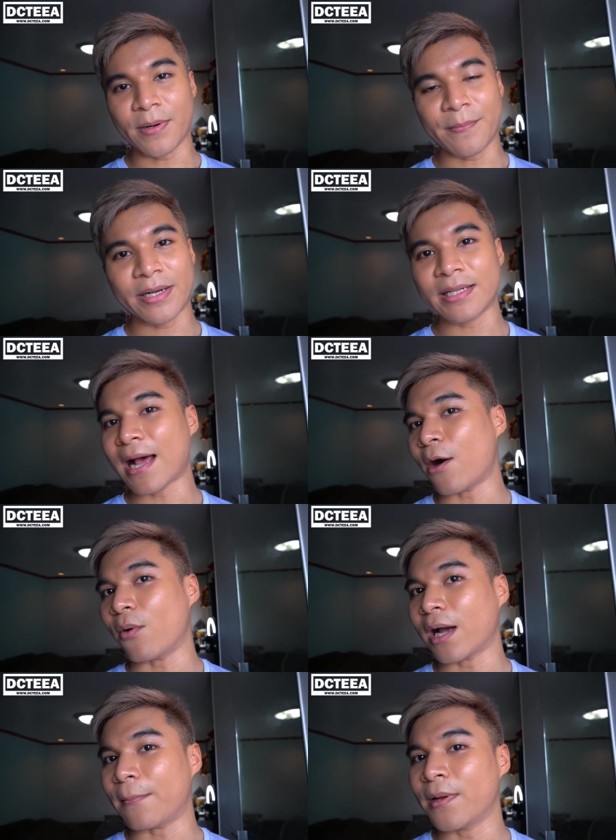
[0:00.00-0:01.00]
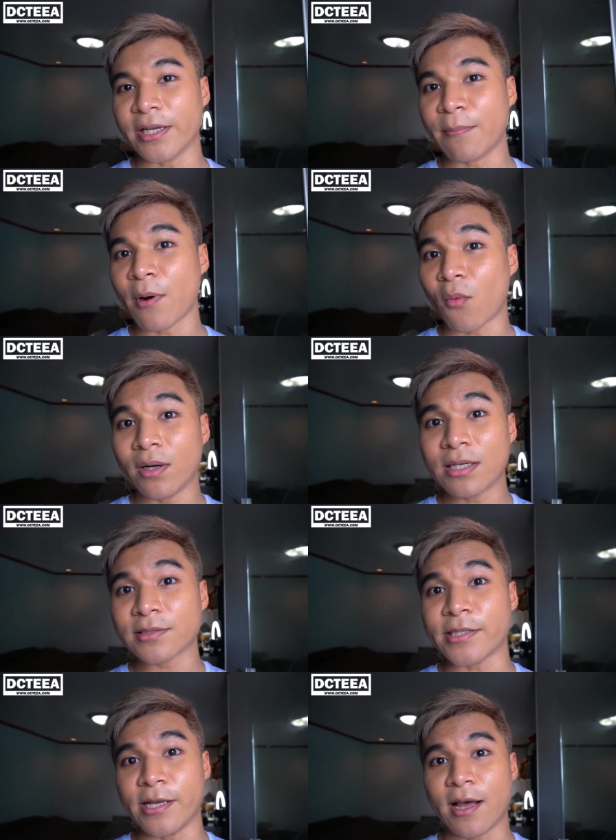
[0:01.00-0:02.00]
มันไม่ได้เทาครับถึงได้บอกว่าเรื่อง
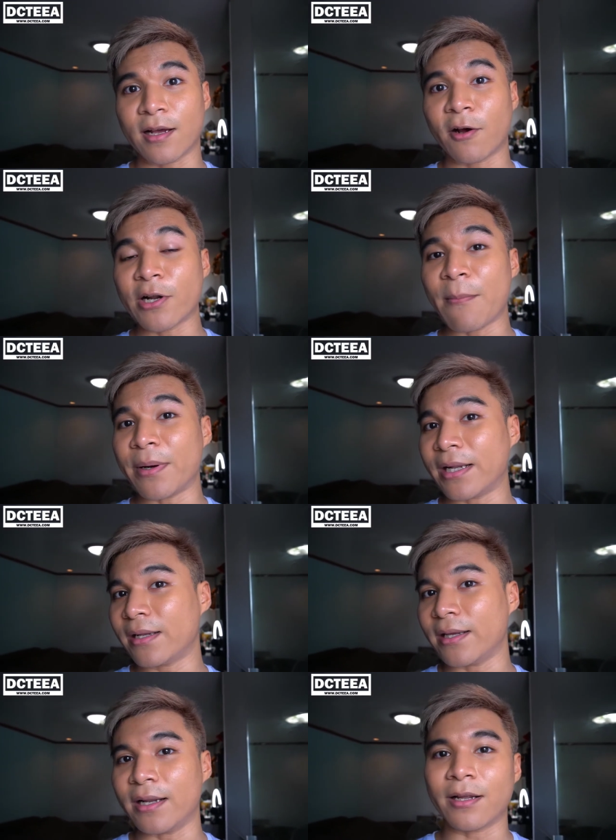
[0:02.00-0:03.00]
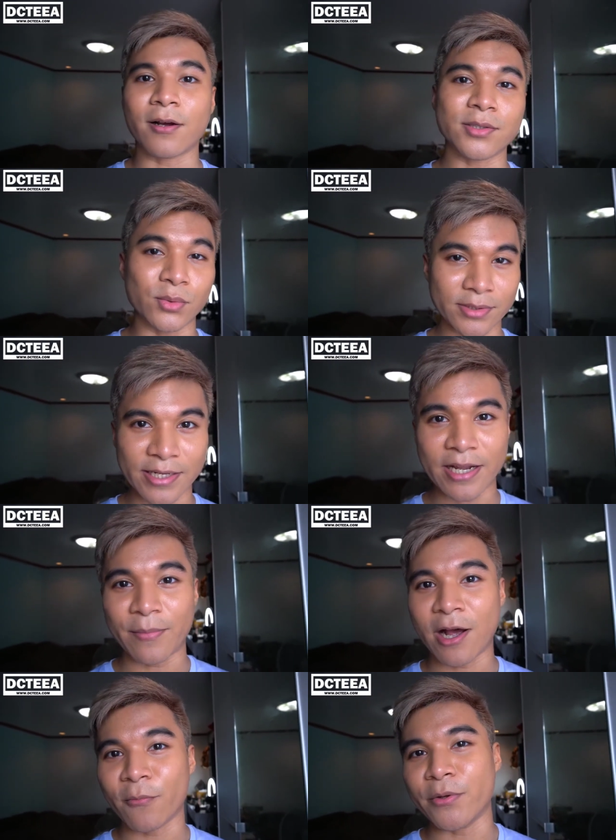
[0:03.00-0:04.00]
สีอ่ะเขาทำมาได้ดีเลยแล้วก็ศูนย์สี่เนี่ย
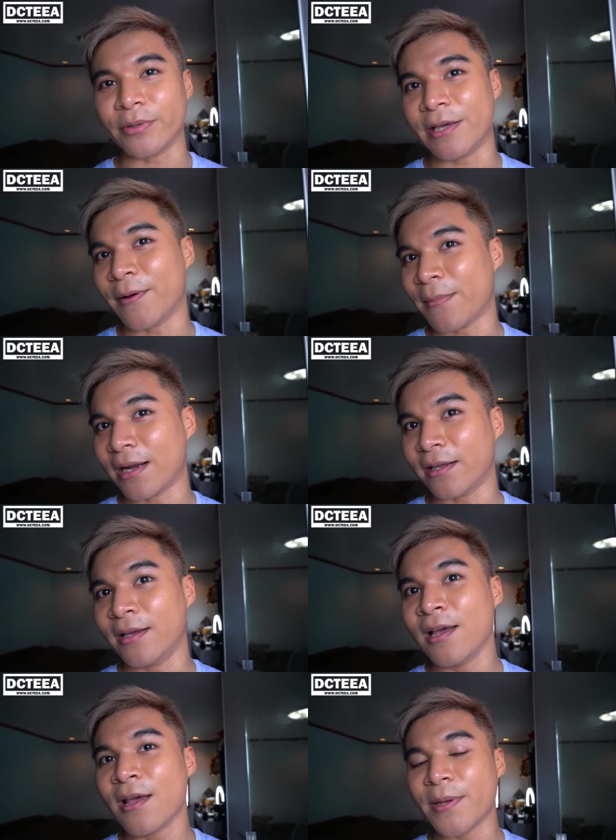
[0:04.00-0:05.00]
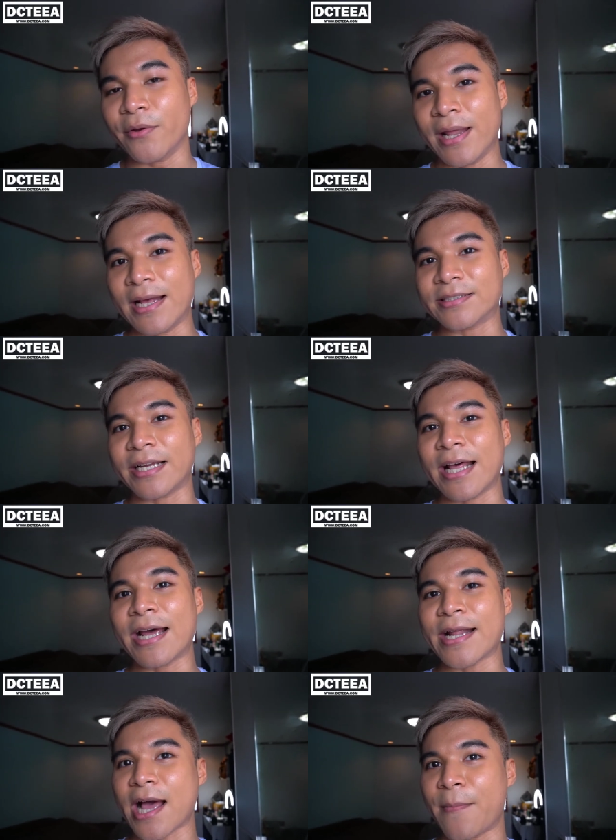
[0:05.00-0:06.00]
มันเข้าผิวเต้มากๆเลยผิวแทนใช้
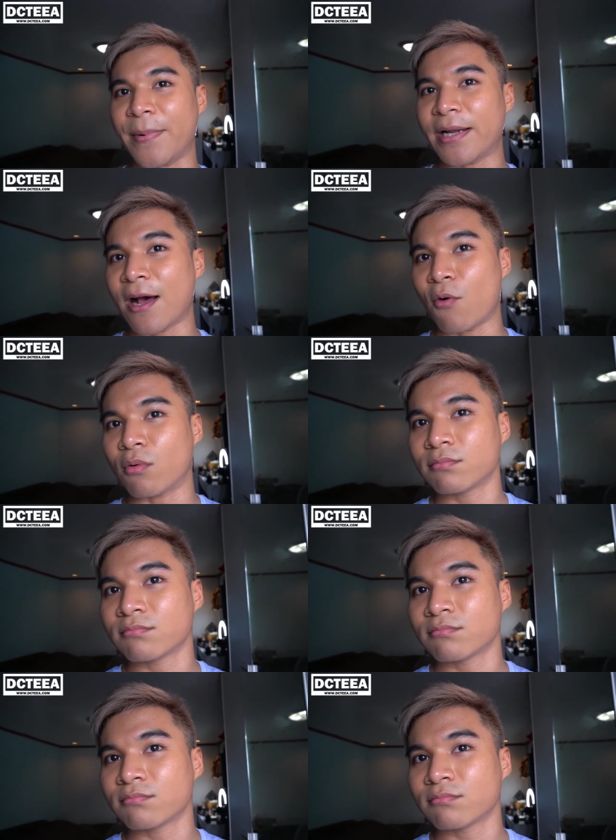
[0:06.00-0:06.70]
ได้นะครับไม่เทา